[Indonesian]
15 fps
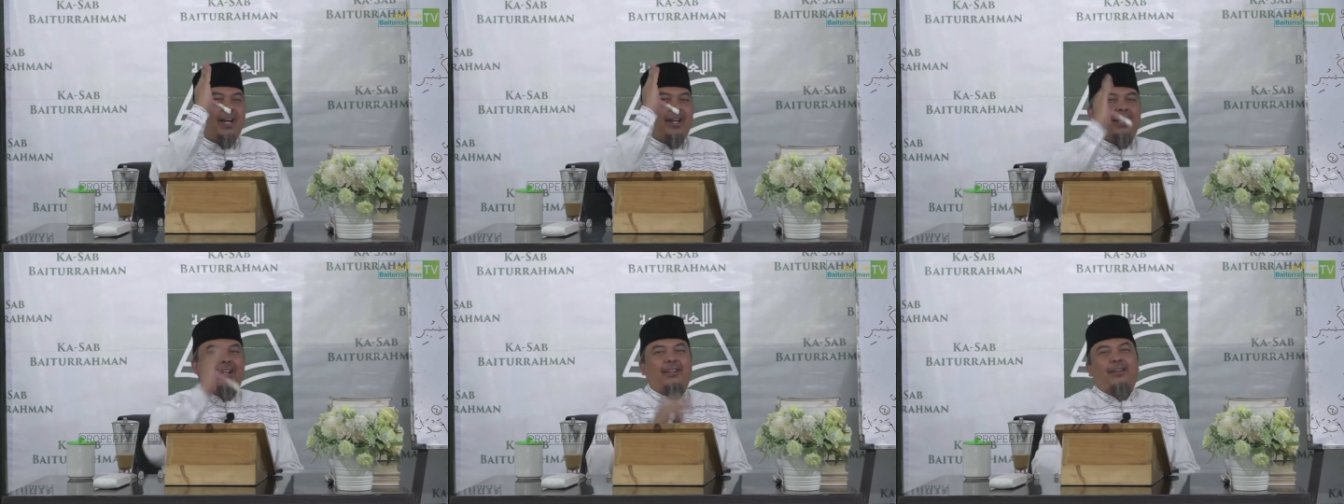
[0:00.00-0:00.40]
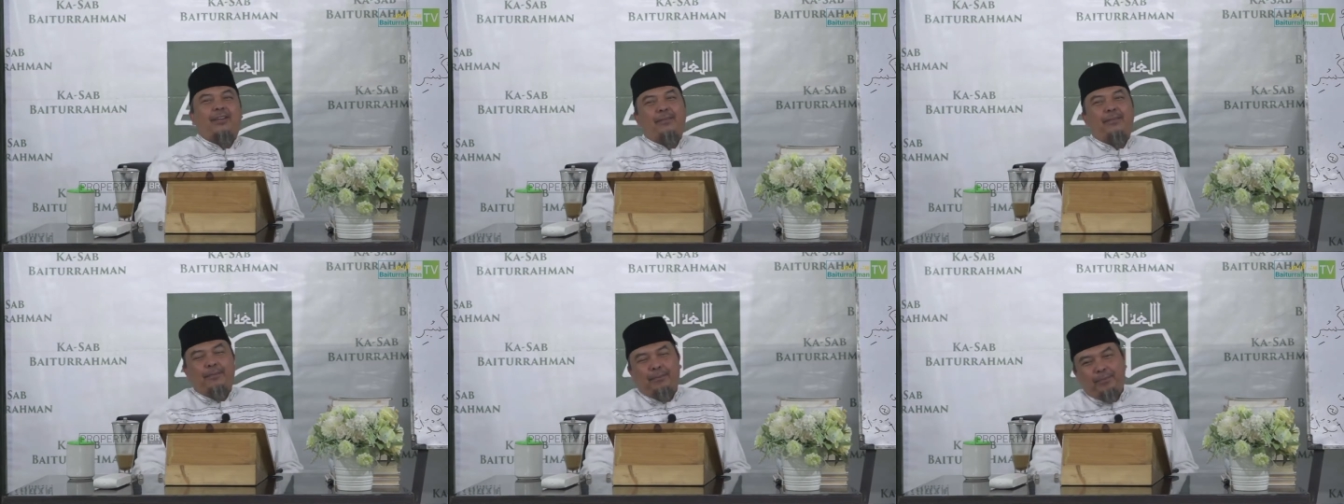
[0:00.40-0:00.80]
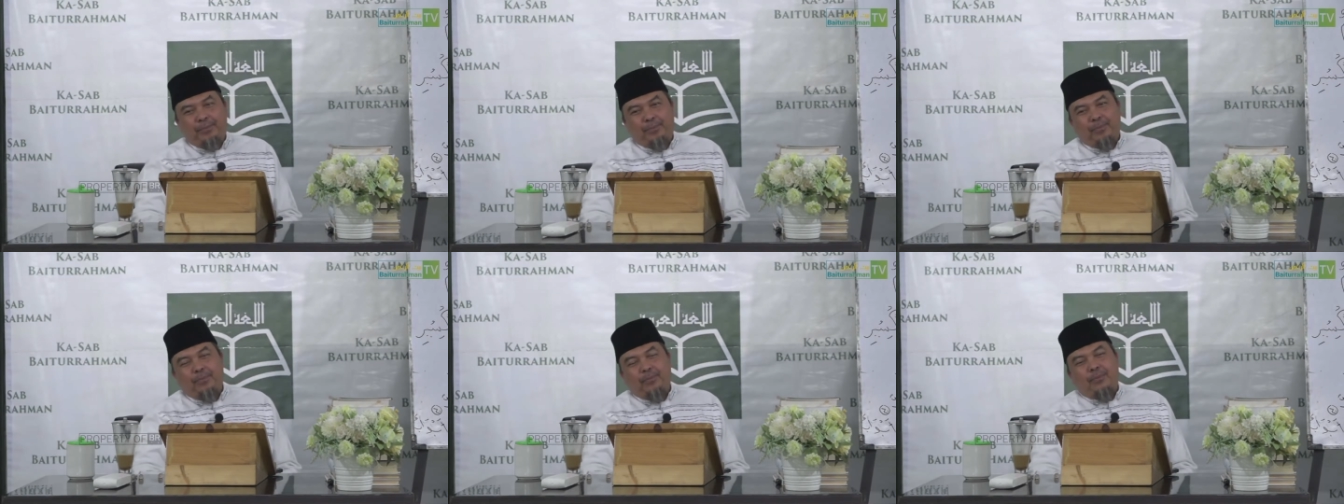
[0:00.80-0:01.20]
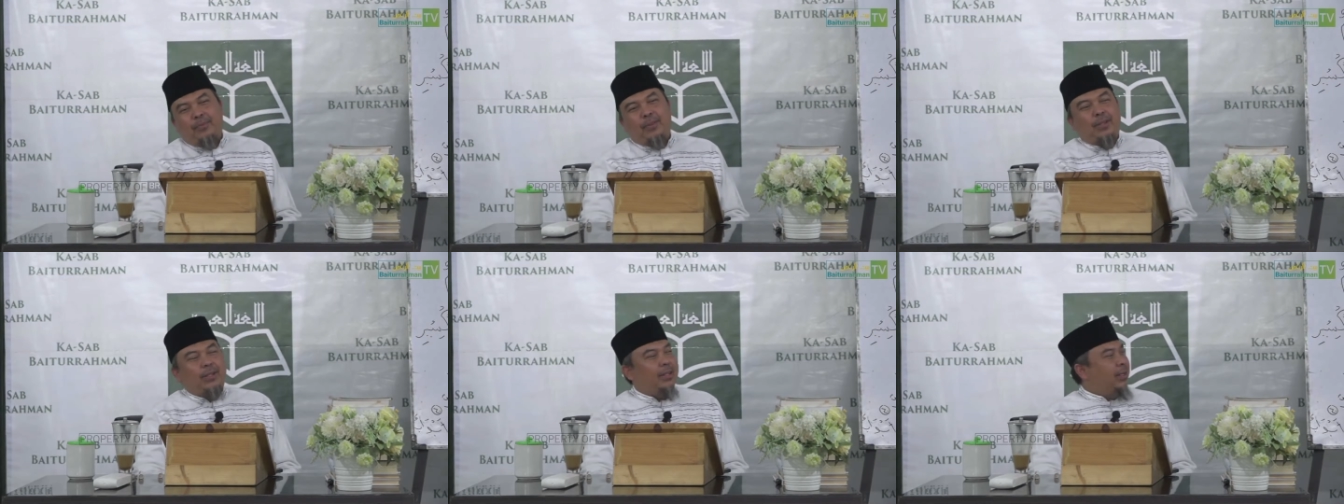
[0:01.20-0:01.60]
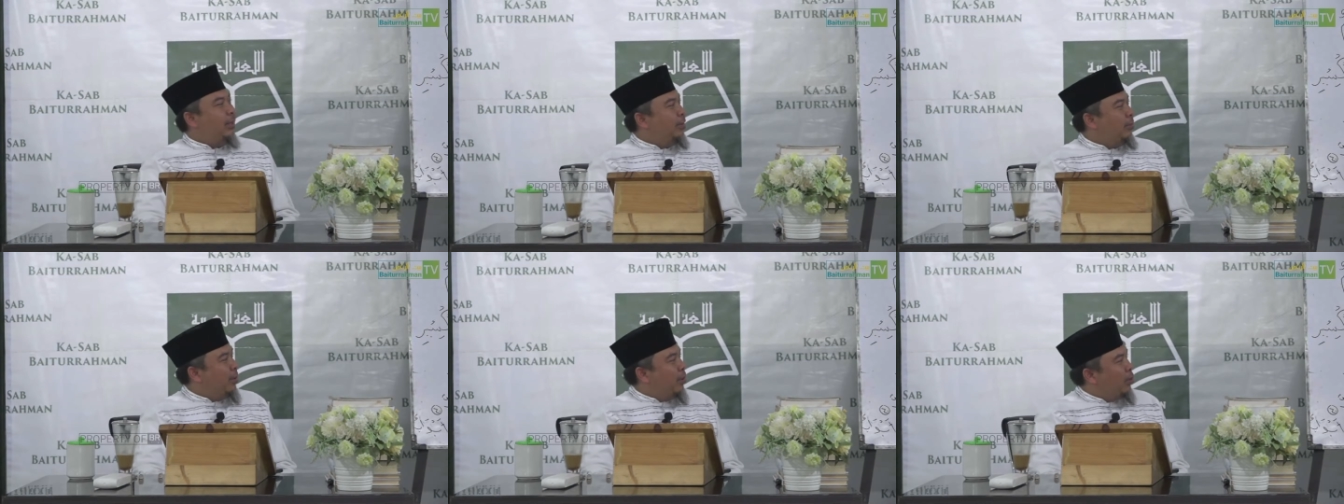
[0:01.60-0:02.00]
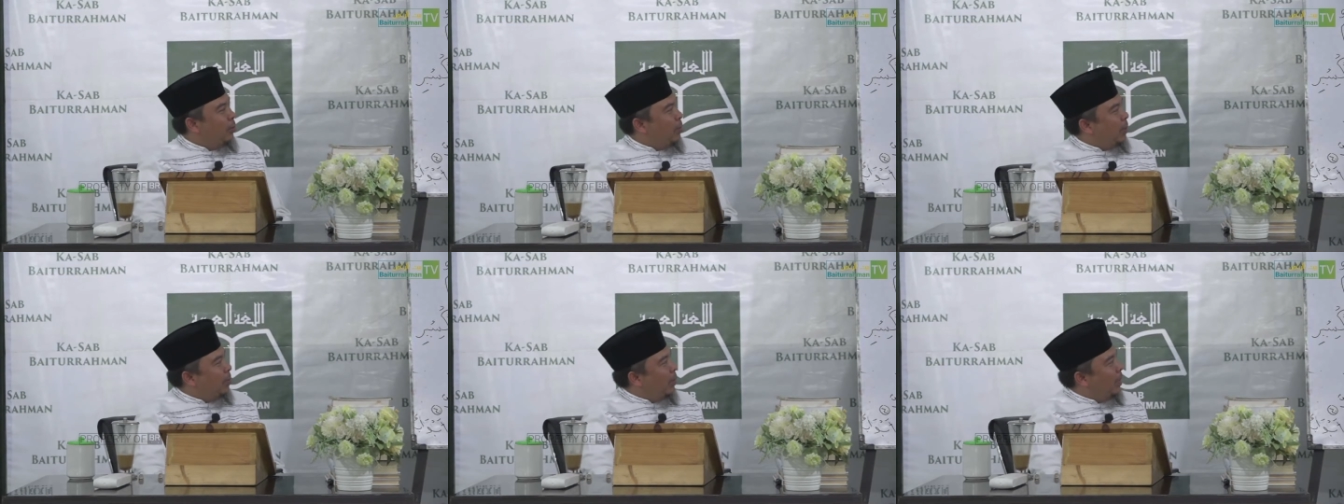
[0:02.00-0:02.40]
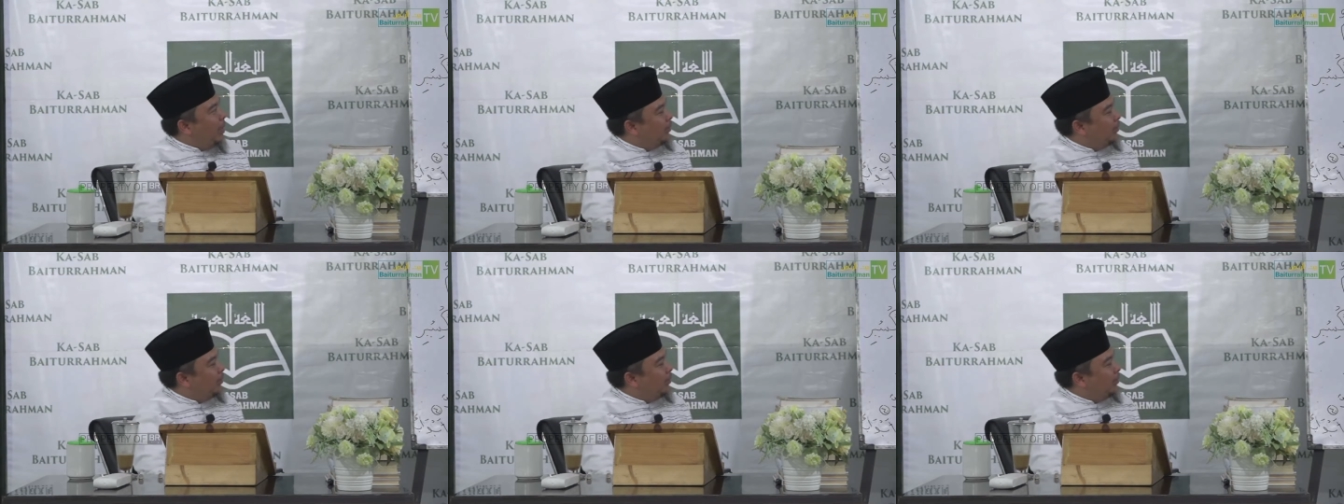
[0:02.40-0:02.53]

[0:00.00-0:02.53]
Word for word: gitu ya. Itu baru berapa?